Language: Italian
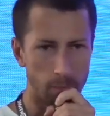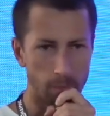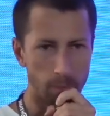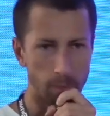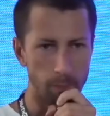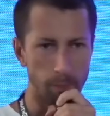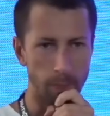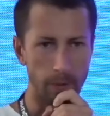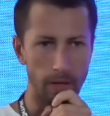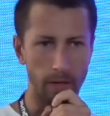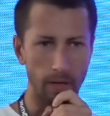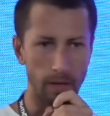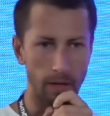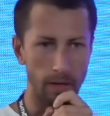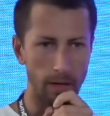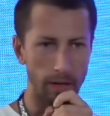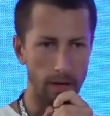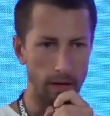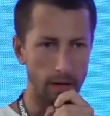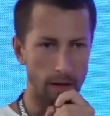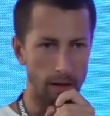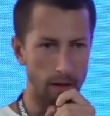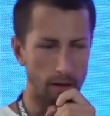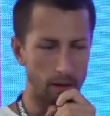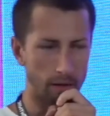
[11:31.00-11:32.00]
per
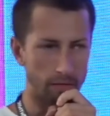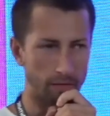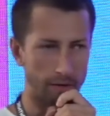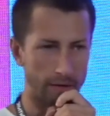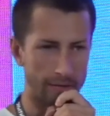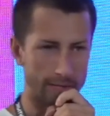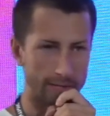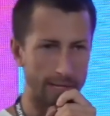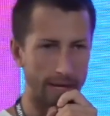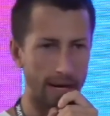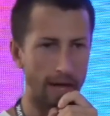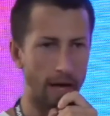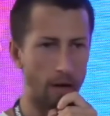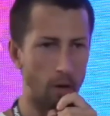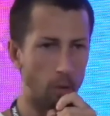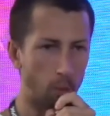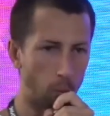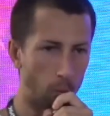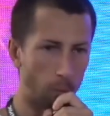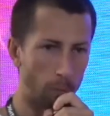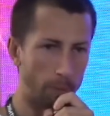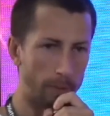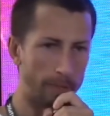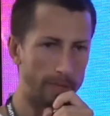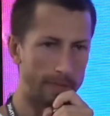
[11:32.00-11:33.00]
la, eh, far scalare
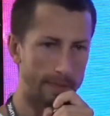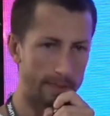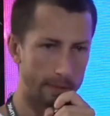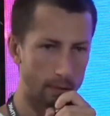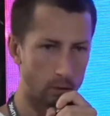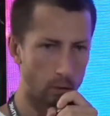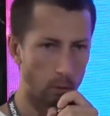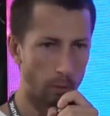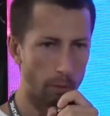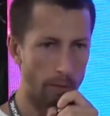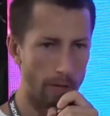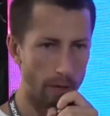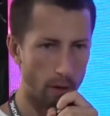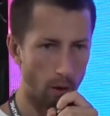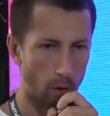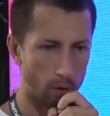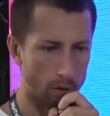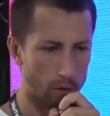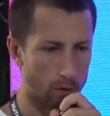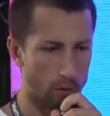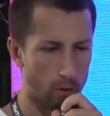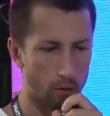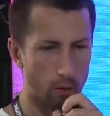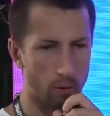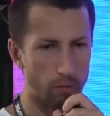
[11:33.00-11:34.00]
un business come il
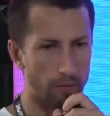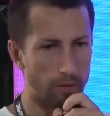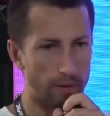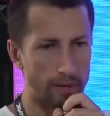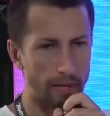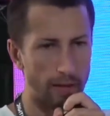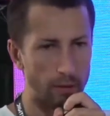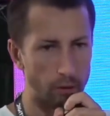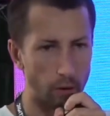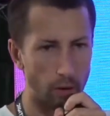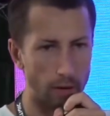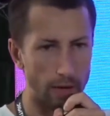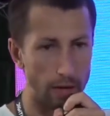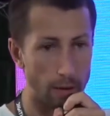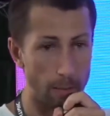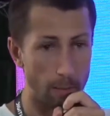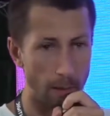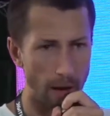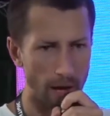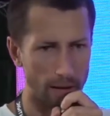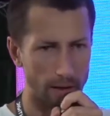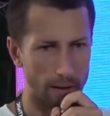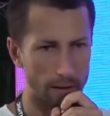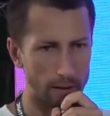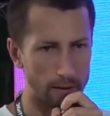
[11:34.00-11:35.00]
nostro fa tanto anche il
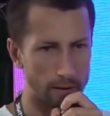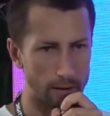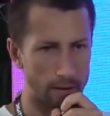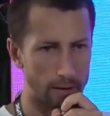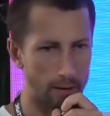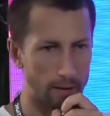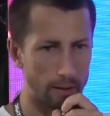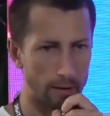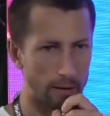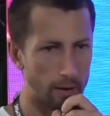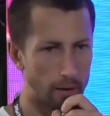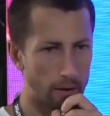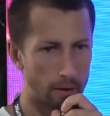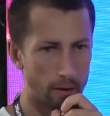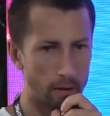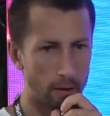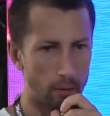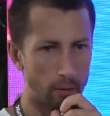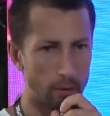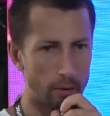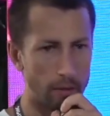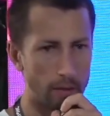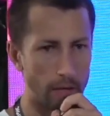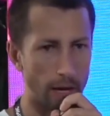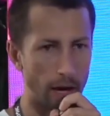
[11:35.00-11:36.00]
marketing,
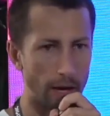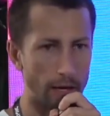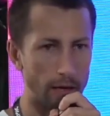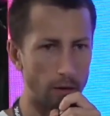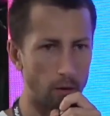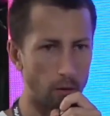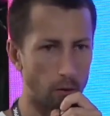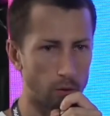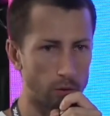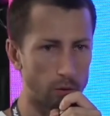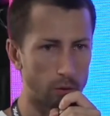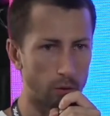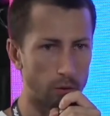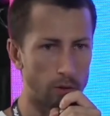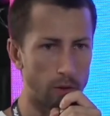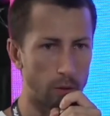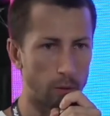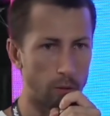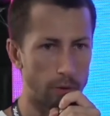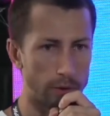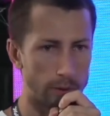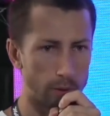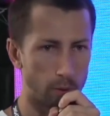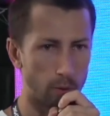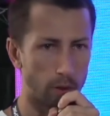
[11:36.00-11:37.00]
quindi hai il costo di
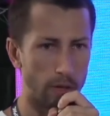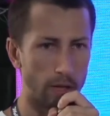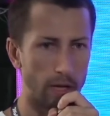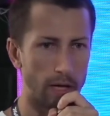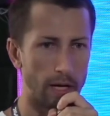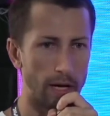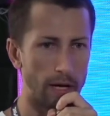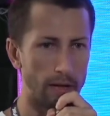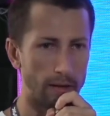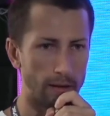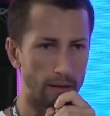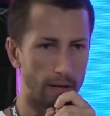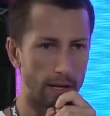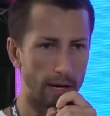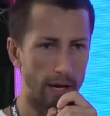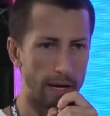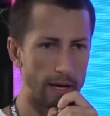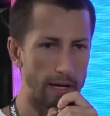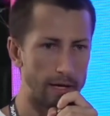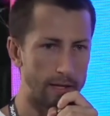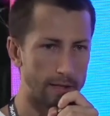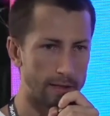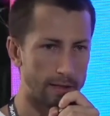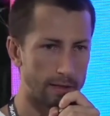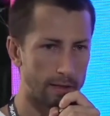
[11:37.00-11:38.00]
acquisto del cliente che
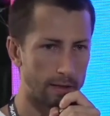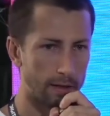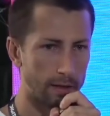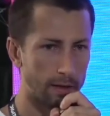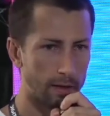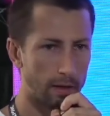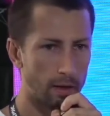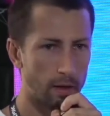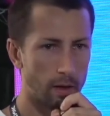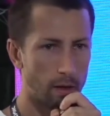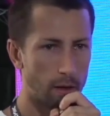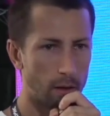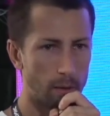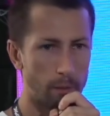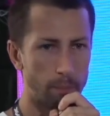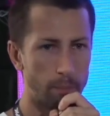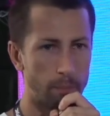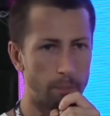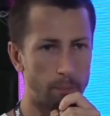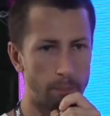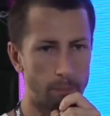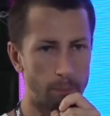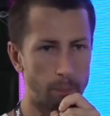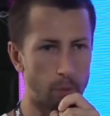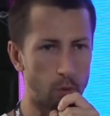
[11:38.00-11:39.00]
è X,
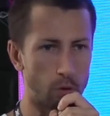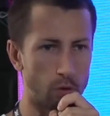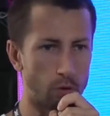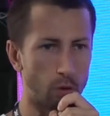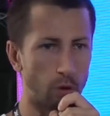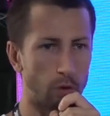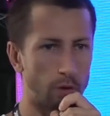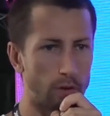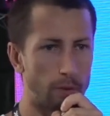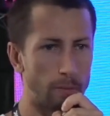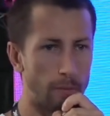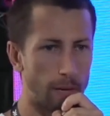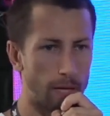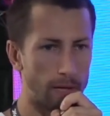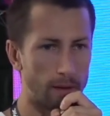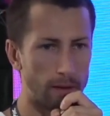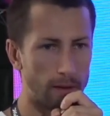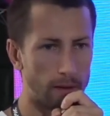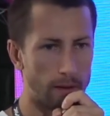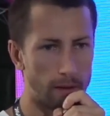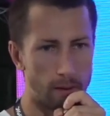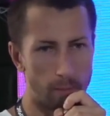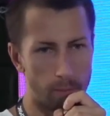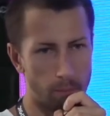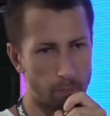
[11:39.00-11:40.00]
più soldi
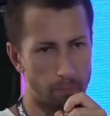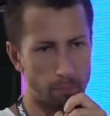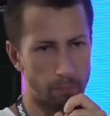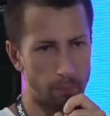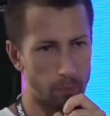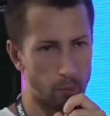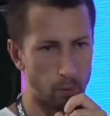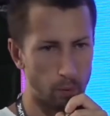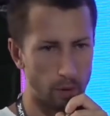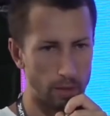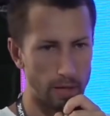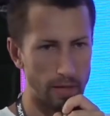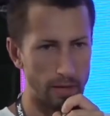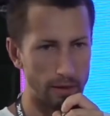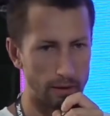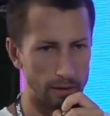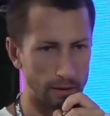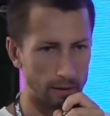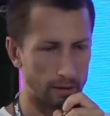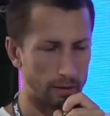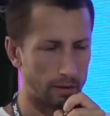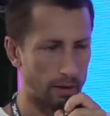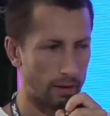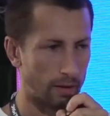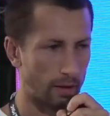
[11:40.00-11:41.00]
metti, più
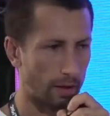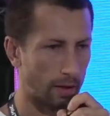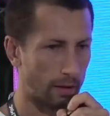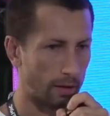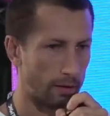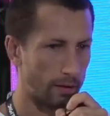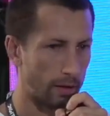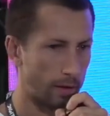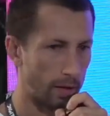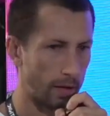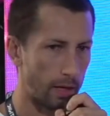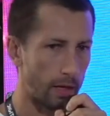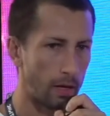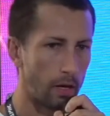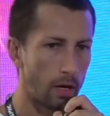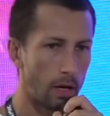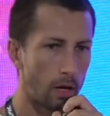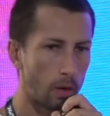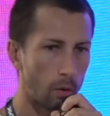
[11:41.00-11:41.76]
clienti attiri.